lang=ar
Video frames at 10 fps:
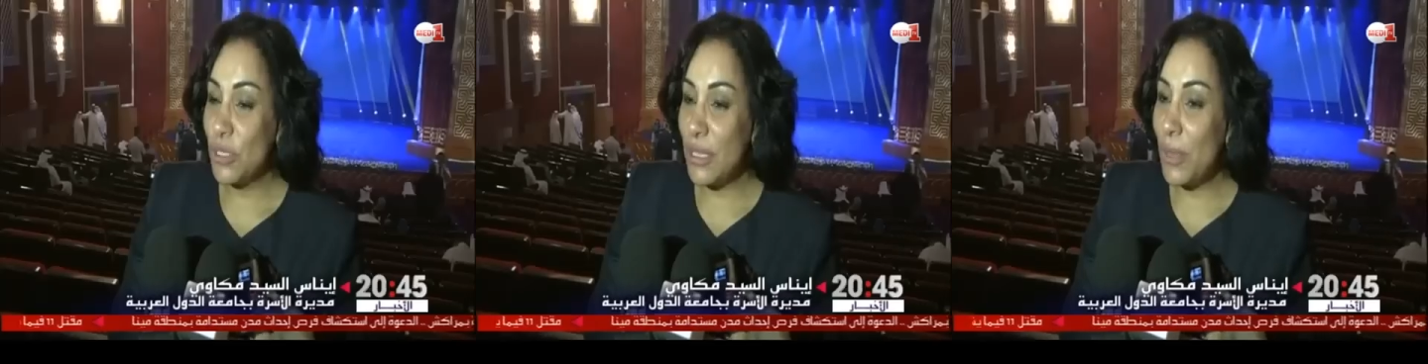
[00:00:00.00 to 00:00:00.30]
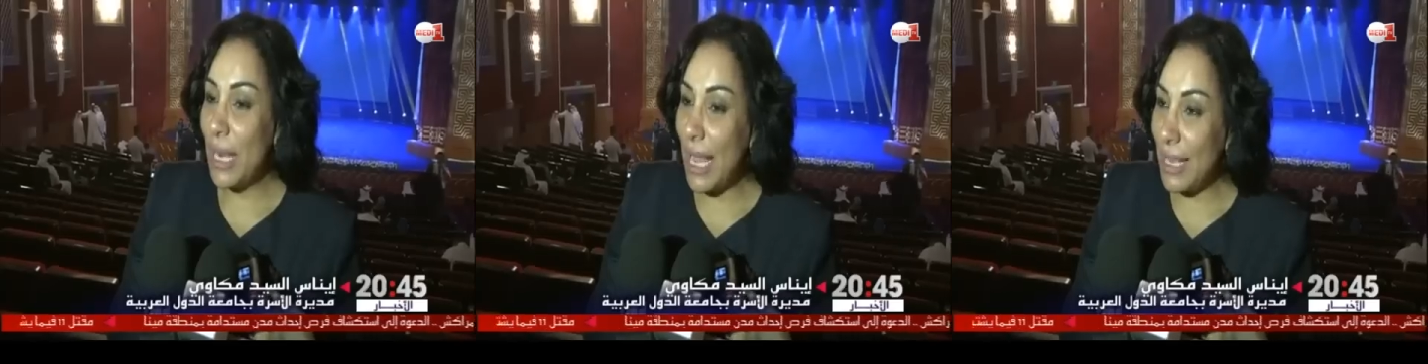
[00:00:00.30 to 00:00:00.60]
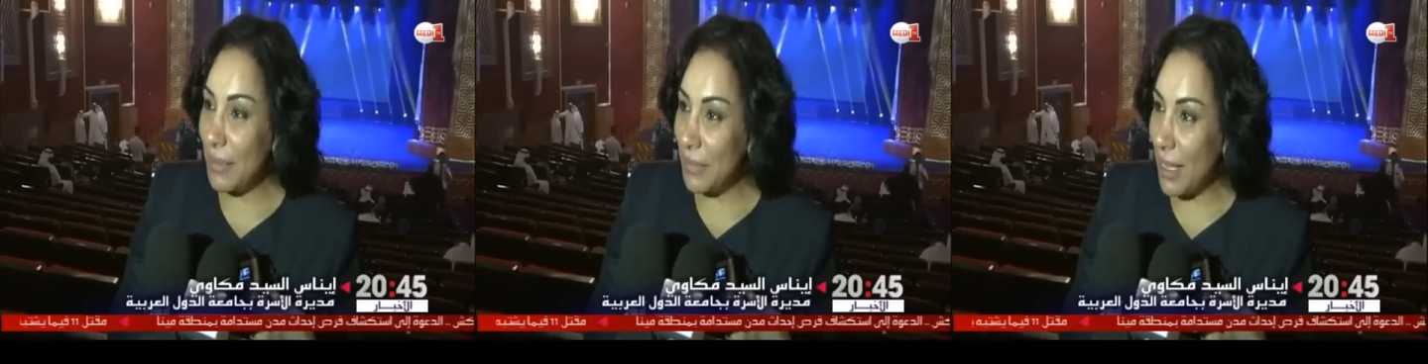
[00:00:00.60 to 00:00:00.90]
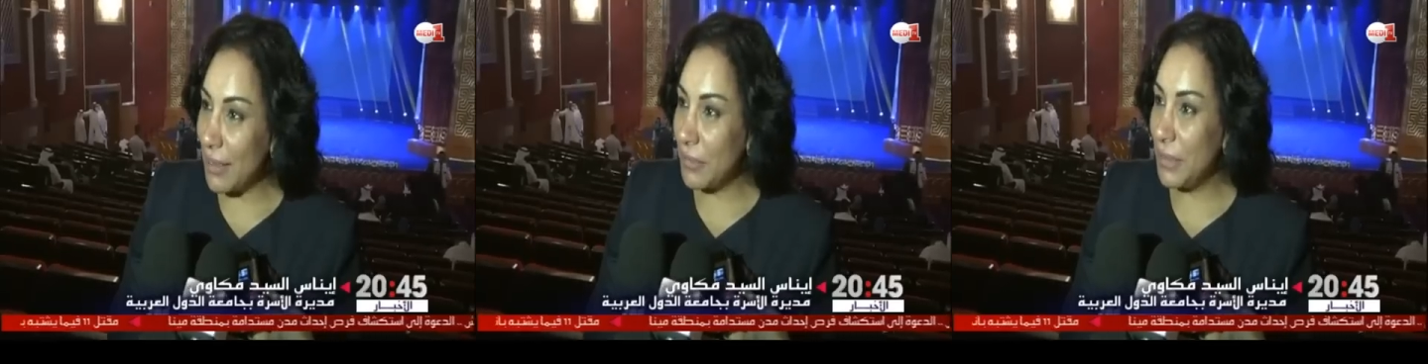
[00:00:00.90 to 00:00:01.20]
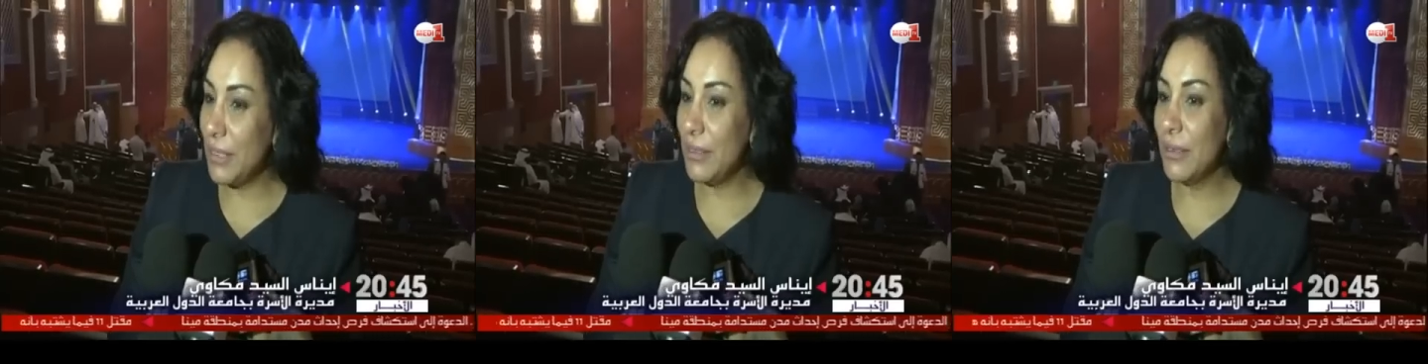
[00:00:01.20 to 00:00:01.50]
مستوى العالم
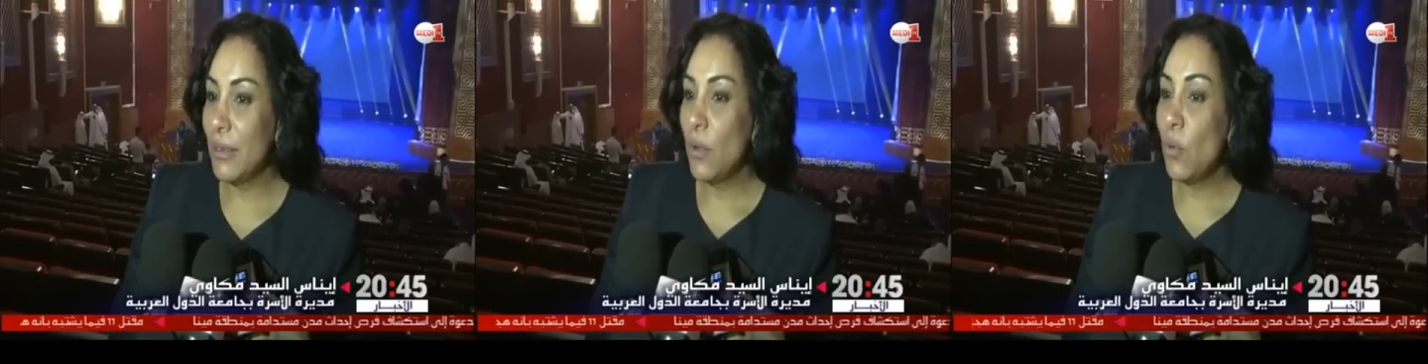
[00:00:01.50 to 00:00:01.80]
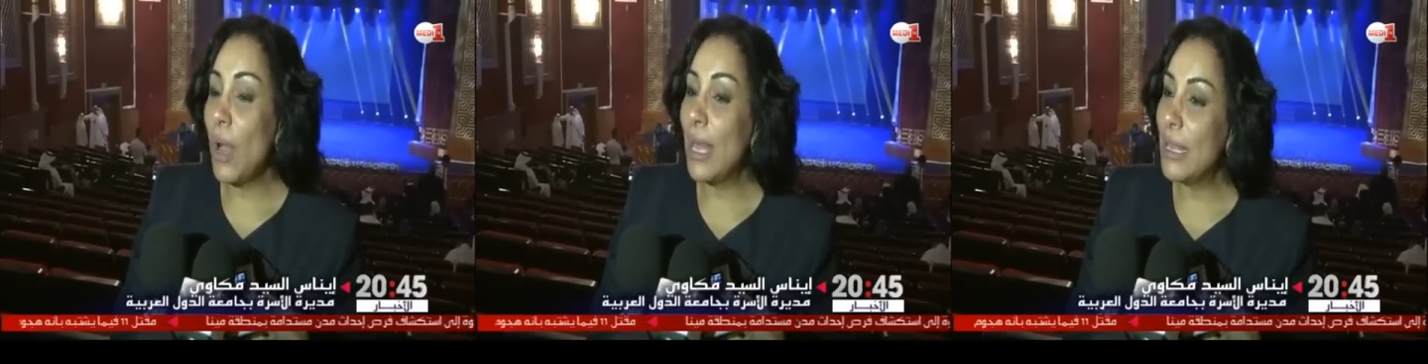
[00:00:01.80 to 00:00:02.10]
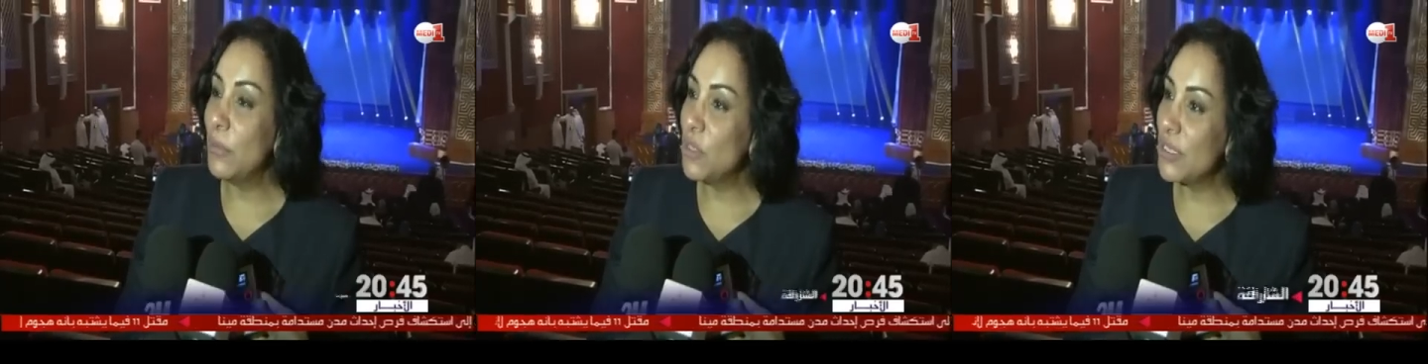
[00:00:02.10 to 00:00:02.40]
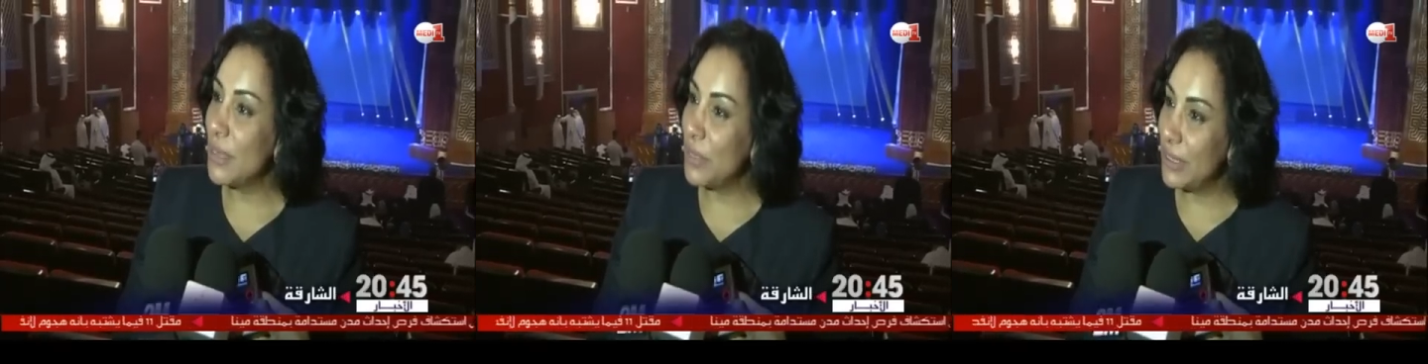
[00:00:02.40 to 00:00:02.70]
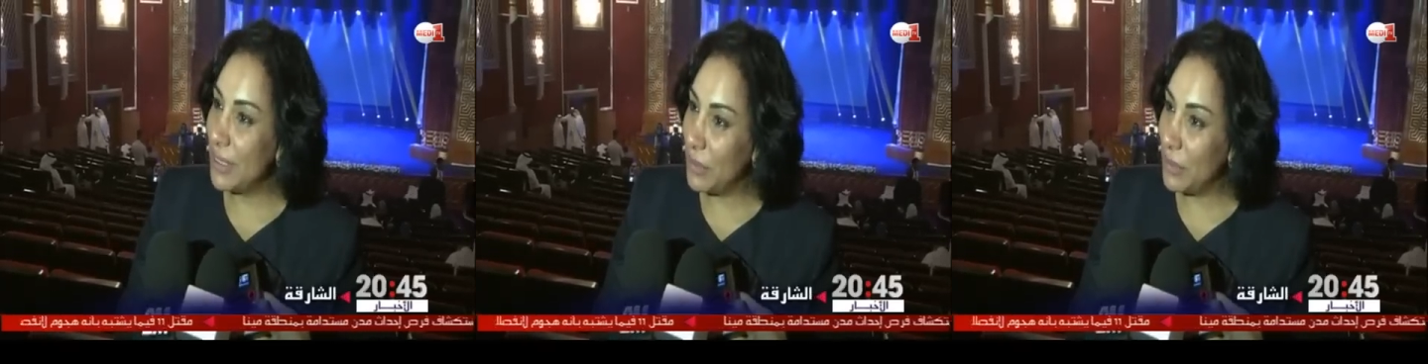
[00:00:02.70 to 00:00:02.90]
العربي وعلى المستوى